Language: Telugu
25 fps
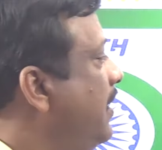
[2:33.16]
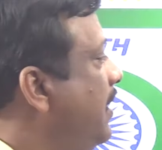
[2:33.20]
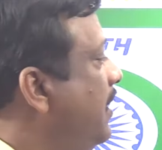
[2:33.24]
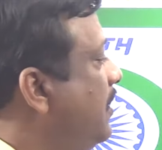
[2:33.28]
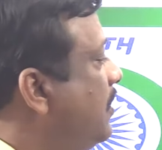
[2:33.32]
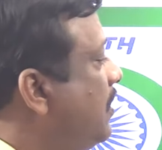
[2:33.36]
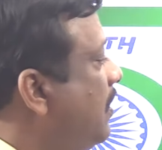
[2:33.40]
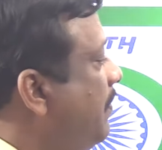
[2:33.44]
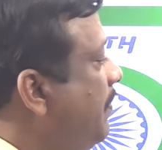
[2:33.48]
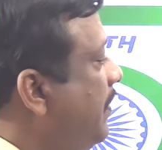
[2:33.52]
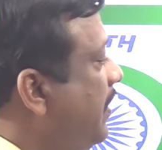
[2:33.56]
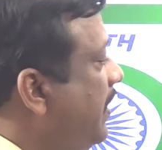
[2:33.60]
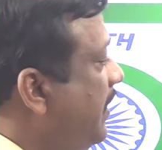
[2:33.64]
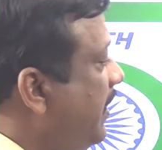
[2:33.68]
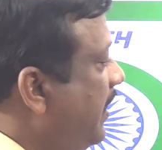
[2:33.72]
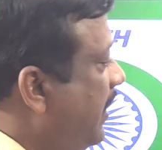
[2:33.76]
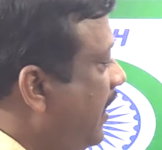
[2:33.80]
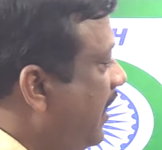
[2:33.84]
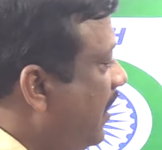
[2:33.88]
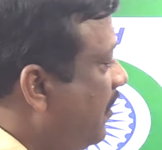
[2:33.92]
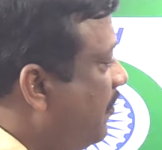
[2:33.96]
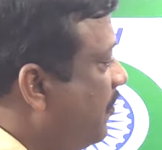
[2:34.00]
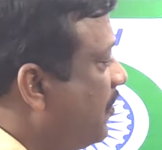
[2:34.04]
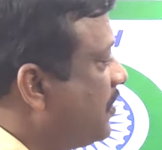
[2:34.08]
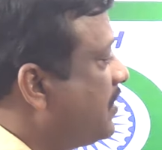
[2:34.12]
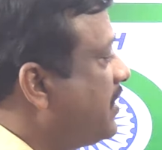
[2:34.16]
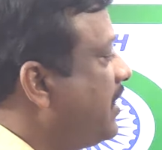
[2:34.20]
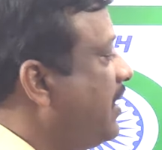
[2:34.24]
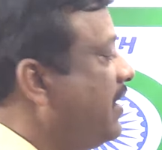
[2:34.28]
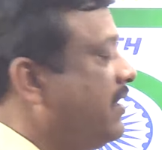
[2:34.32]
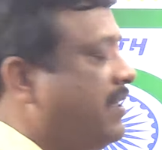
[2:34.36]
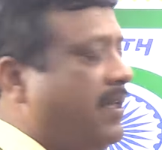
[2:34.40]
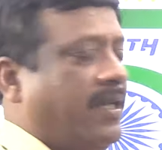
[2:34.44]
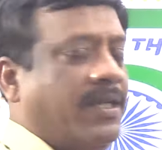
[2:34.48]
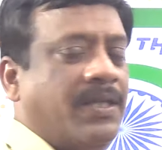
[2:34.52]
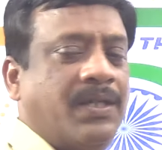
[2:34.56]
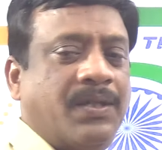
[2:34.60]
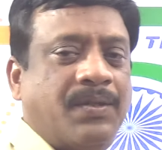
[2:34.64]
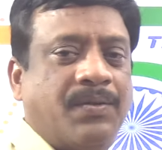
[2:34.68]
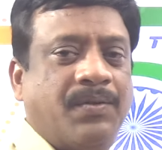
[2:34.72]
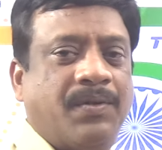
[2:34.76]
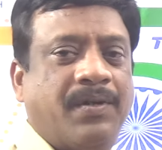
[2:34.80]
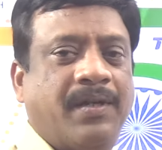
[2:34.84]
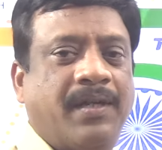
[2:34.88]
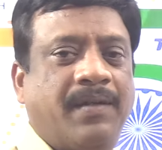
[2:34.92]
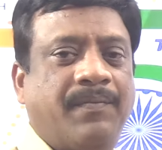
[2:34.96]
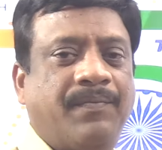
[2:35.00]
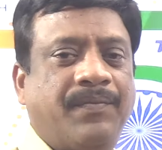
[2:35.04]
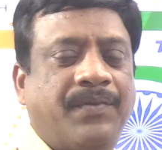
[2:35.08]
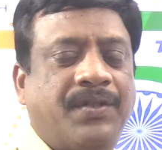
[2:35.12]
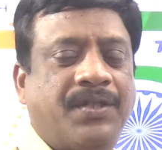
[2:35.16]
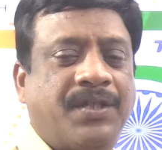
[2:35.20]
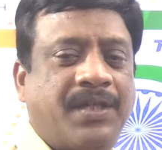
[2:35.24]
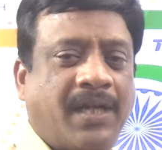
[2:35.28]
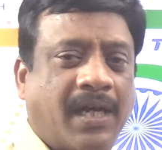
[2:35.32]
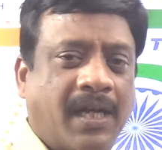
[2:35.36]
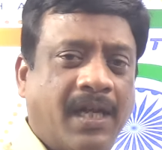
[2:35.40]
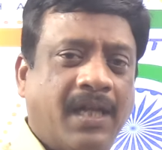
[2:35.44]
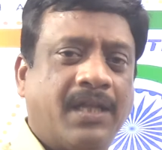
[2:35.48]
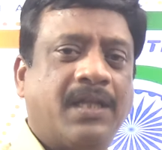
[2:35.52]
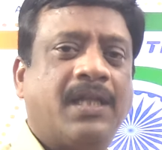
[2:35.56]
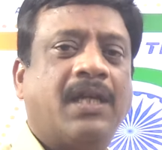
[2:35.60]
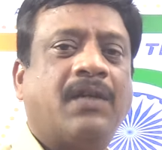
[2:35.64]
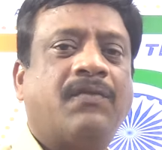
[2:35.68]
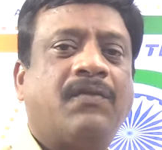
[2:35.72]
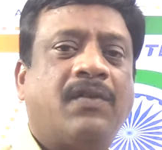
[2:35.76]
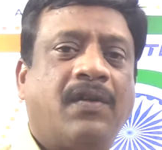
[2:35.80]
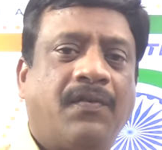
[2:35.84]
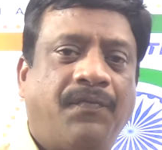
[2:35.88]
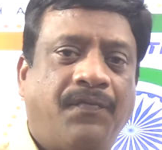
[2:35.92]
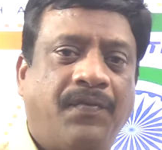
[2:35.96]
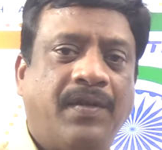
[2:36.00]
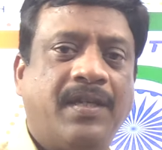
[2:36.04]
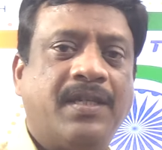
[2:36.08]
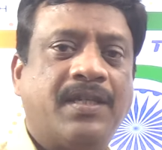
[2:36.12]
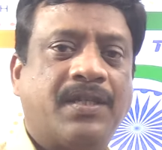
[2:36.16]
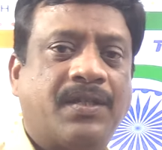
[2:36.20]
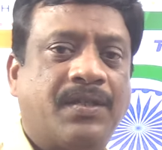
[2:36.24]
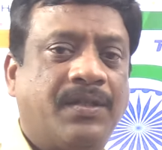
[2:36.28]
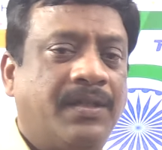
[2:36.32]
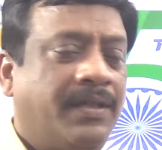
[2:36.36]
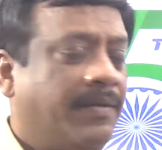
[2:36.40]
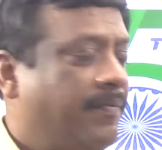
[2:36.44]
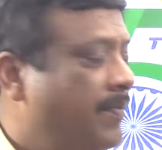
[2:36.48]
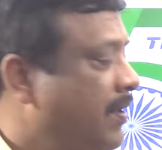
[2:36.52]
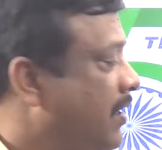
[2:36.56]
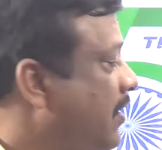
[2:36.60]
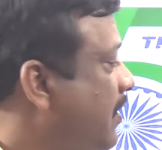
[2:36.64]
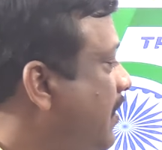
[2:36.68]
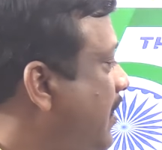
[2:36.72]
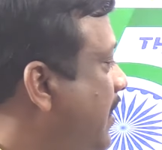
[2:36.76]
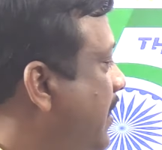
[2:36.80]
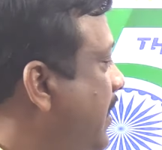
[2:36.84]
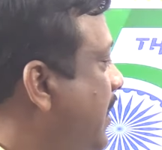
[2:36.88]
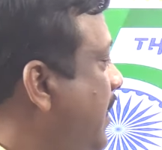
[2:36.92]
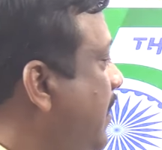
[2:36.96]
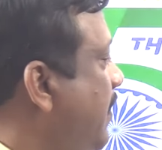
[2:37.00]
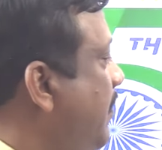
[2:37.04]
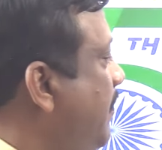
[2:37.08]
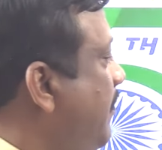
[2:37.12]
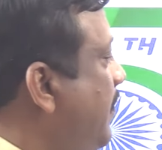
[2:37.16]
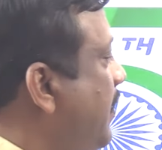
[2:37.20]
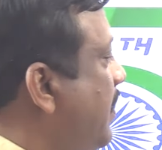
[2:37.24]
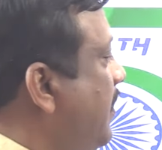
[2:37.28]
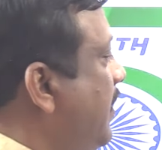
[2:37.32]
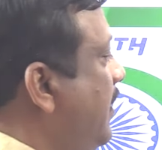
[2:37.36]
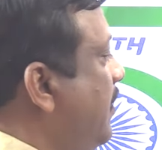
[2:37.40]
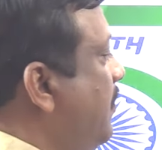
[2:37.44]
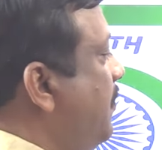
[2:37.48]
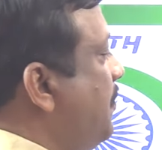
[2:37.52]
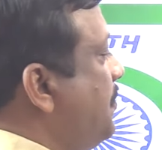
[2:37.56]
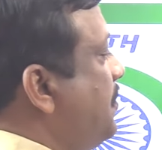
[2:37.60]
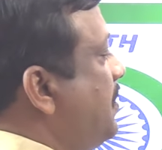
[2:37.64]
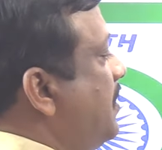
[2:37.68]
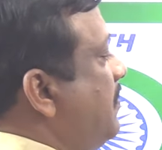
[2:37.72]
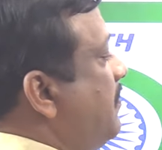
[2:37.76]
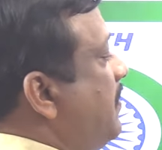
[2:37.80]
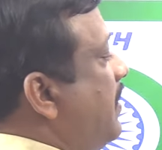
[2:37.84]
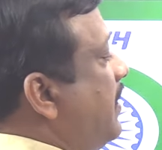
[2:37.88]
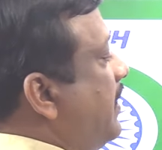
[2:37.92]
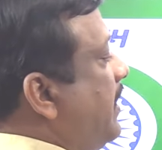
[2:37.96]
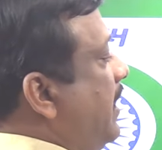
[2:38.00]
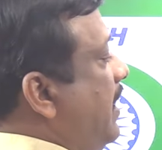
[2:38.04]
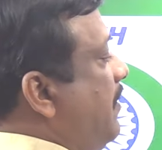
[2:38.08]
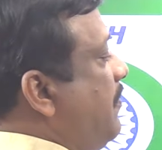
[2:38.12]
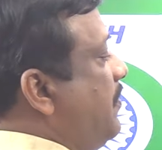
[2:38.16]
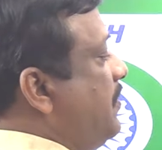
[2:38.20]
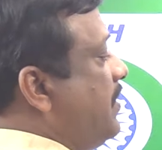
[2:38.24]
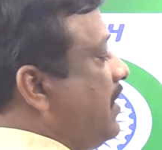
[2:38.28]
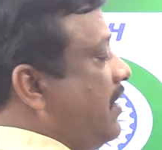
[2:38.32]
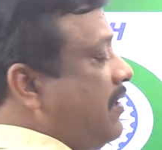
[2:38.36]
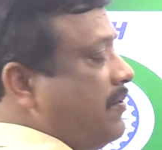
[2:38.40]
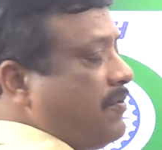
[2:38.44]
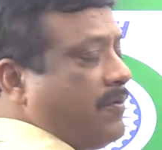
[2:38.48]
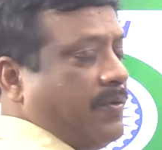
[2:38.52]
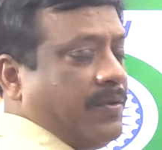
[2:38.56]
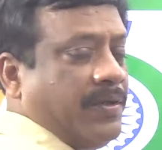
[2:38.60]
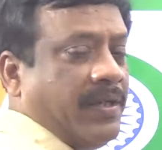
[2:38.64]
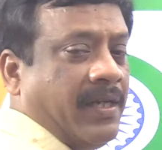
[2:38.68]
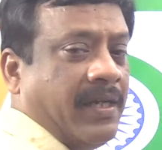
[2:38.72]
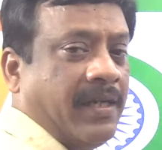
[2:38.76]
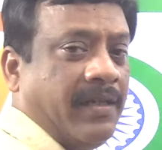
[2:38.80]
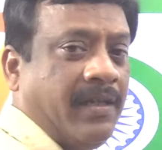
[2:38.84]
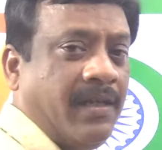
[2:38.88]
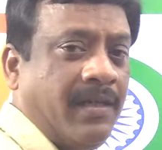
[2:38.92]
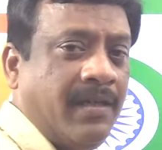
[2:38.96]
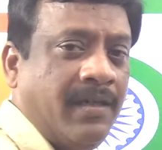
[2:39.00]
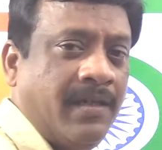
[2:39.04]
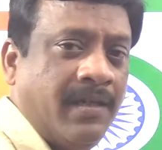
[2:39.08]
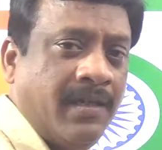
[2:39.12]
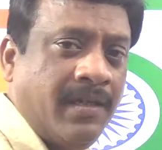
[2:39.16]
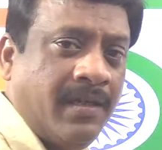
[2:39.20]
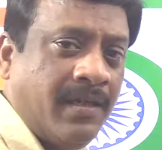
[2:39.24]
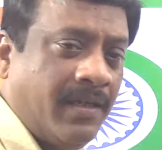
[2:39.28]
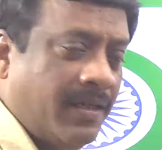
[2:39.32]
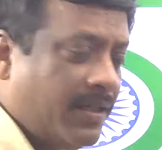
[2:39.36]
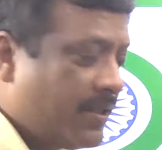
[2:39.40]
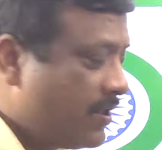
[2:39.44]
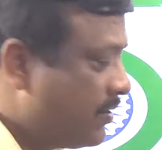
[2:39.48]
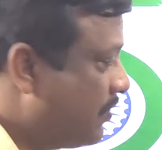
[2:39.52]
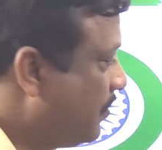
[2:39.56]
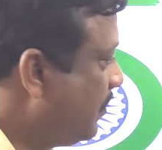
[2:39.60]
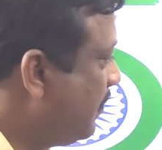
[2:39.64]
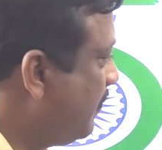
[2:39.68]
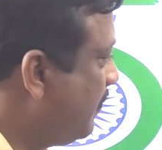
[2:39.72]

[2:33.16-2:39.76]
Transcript: ఇందులో మీరు ఏ కోర్స్ అయినా తీసుకోండి చాలా తక్కువ ఫీజుకి అంటే మీకు క్వశ్చన్ మార్క్ ఏముందని అనుకుంటున్నారు కదా సో